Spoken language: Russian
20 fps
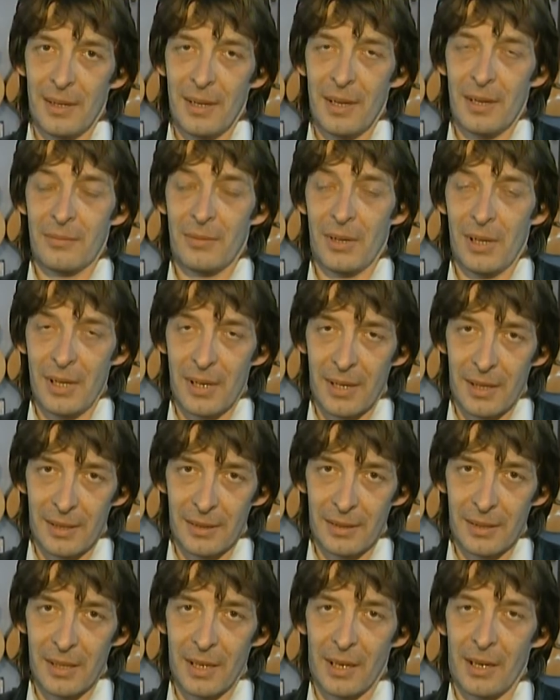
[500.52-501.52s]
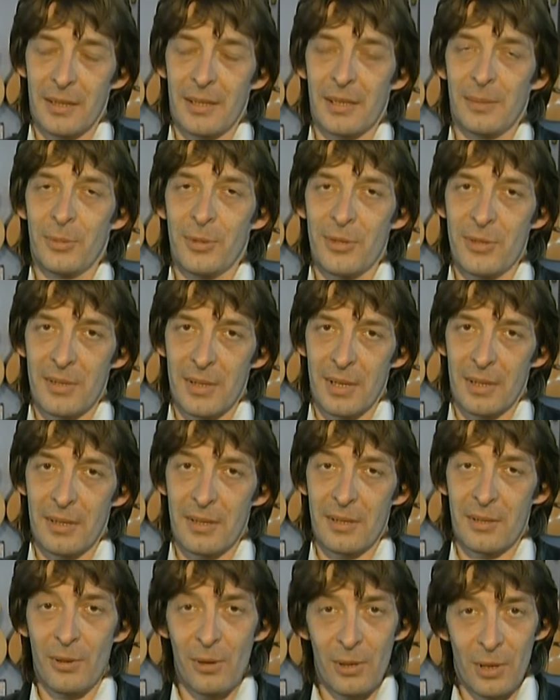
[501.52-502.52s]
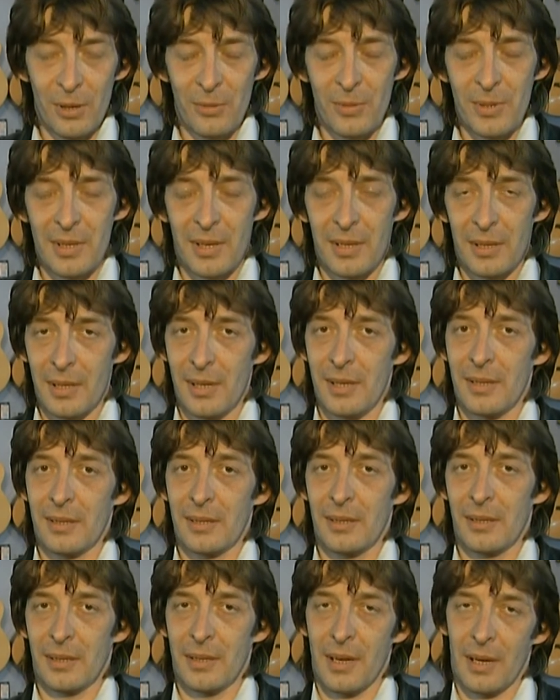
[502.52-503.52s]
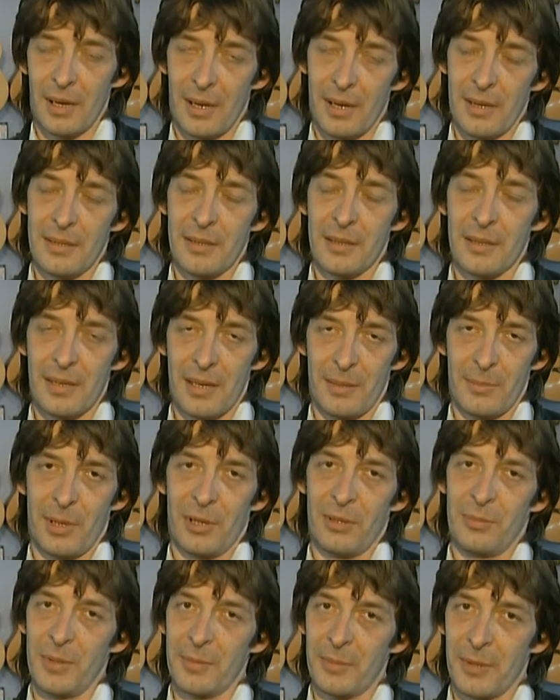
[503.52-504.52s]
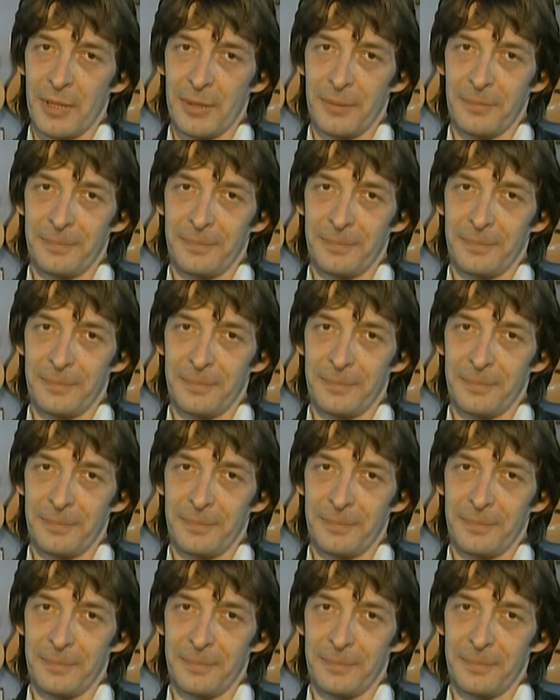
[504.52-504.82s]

Валерий, я хотел бы узнать, сколько у вас гитар Валерий. и какая из них самая любимая?